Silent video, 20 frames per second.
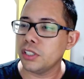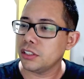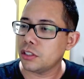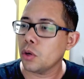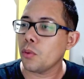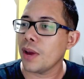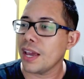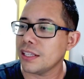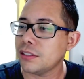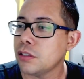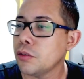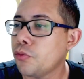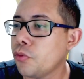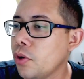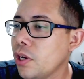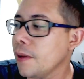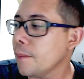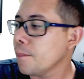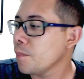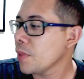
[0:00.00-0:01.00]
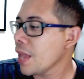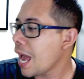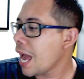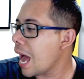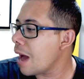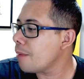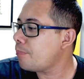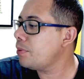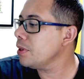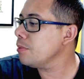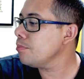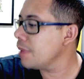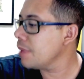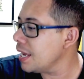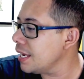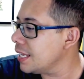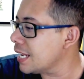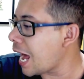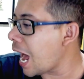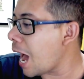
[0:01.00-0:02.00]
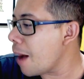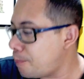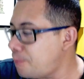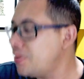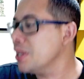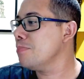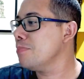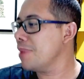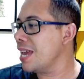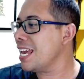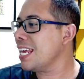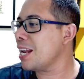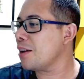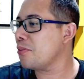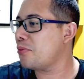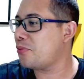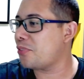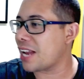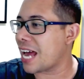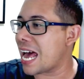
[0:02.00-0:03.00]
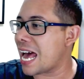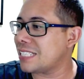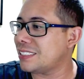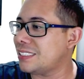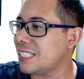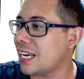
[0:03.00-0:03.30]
Então essa foi a primeira, a primeira frase